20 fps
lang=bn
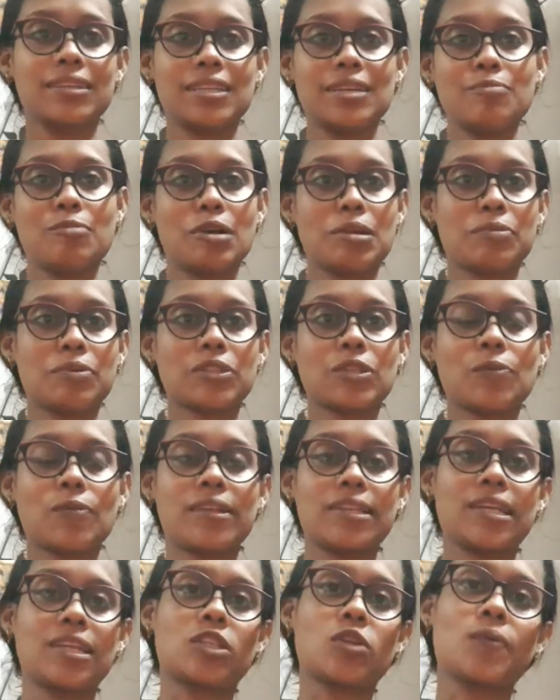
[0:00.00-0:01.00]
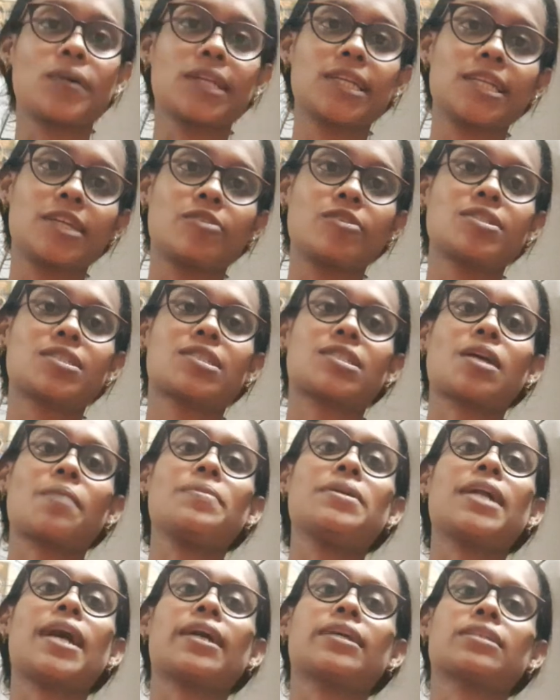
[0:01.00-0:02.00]
কি বলবো তোমাদের তোমাদের রিকোয়েস্টটা
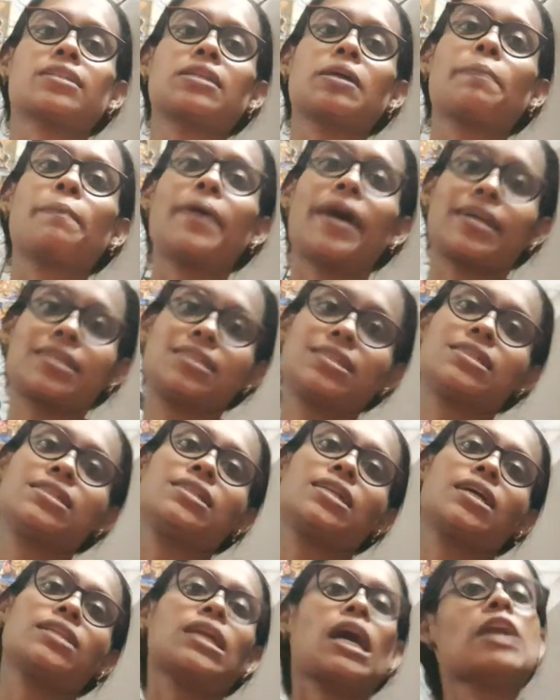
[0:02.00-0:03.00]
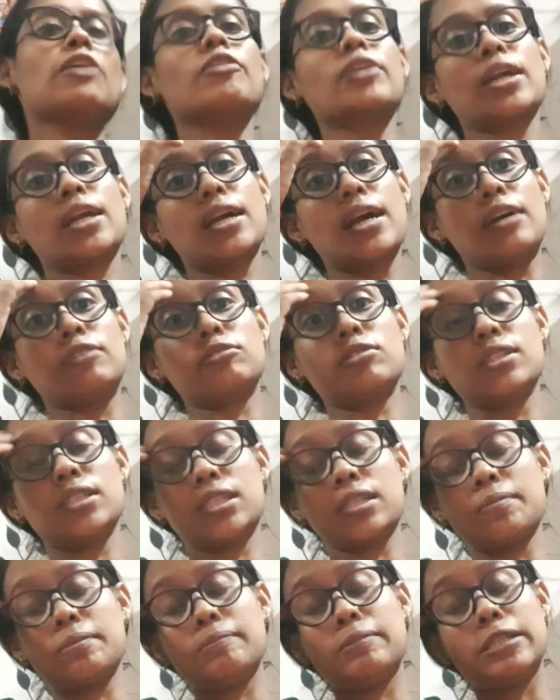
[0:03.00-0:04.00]
আমি রাখতে পারছি না তার অনেক কারণ
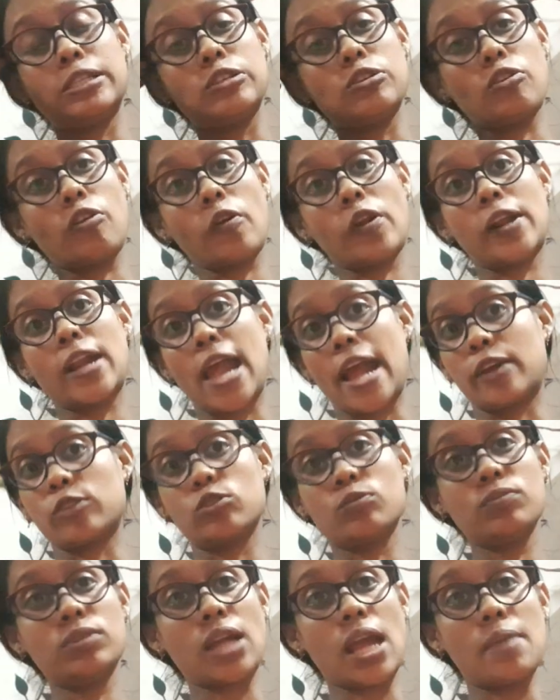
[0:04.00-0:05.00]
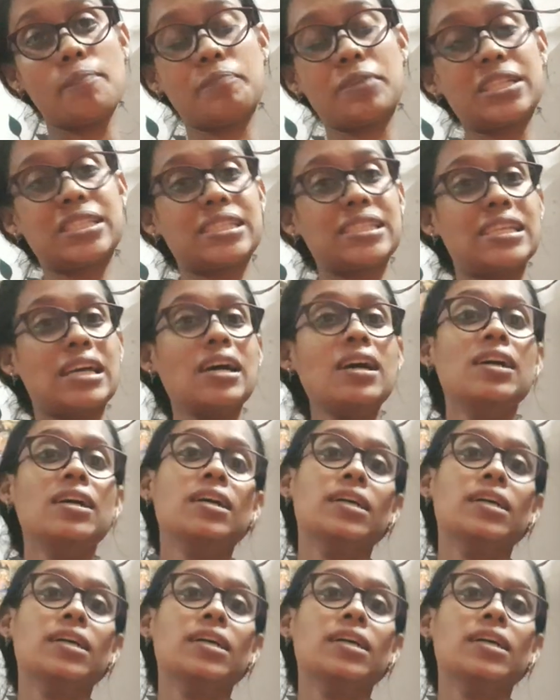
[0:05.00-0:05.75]
আছে আমি ভিডিও করার একদম টাইম পাচ্ছি না